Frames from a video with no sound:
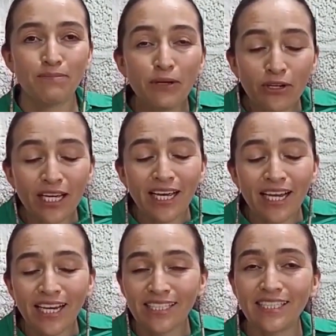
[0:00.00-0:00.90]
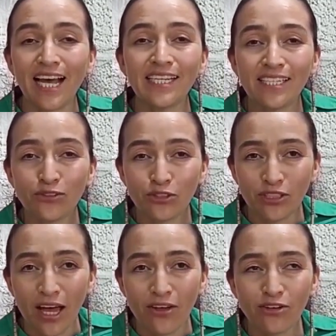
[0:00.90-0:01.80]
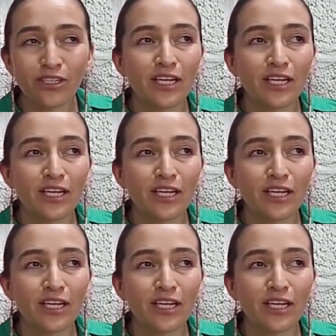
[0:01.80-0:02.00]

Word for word: Espero que les haya gustado.